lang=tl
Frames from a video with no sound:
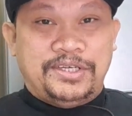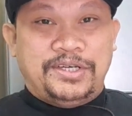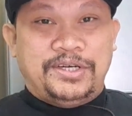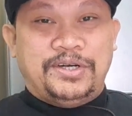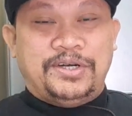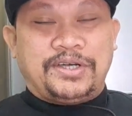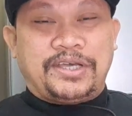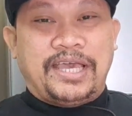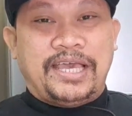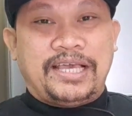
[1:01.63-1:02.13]

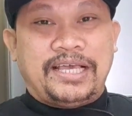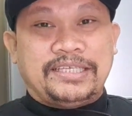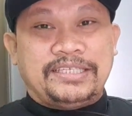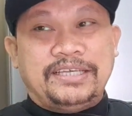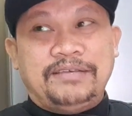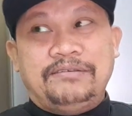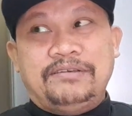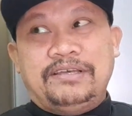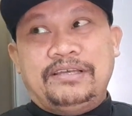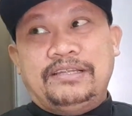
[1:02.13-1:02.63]
Okay?
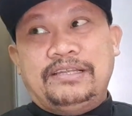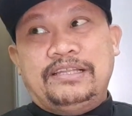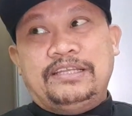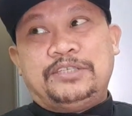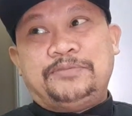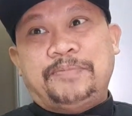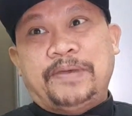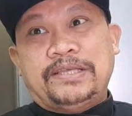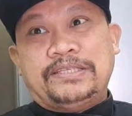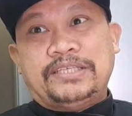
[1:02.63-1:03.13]
Kasi
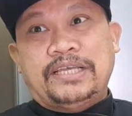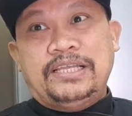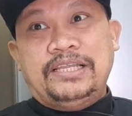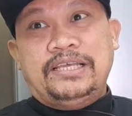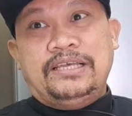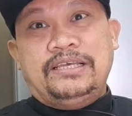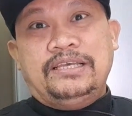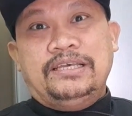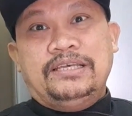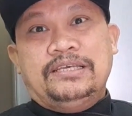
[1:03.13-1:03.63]

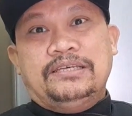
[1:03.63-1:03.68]
especially,